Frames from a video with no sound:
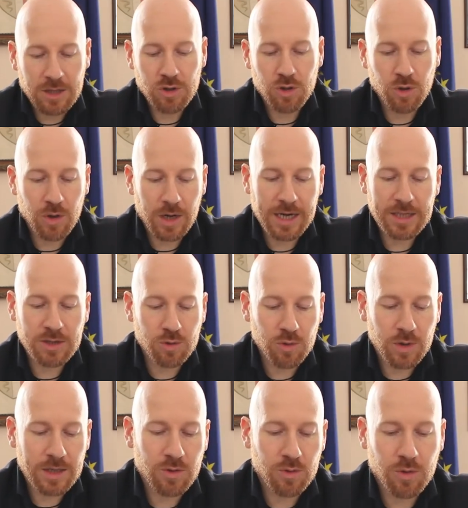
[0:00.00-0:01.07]
Do ora
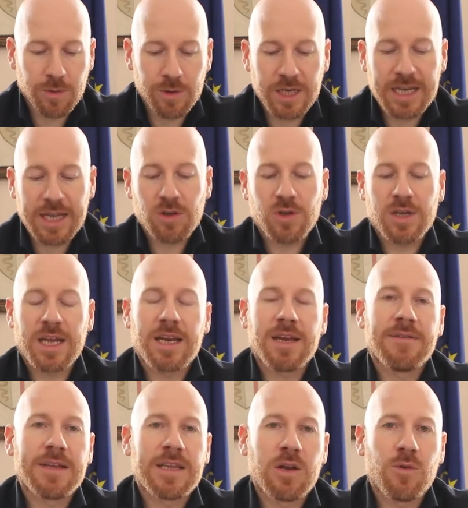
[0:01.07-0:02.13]
lettura di un comunicato che
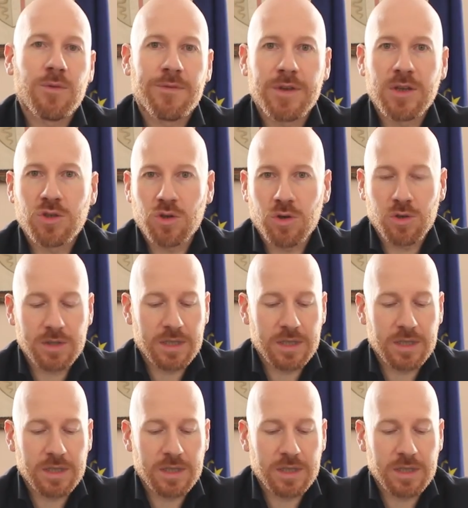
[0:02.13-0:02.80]
arriva dall'Ufficio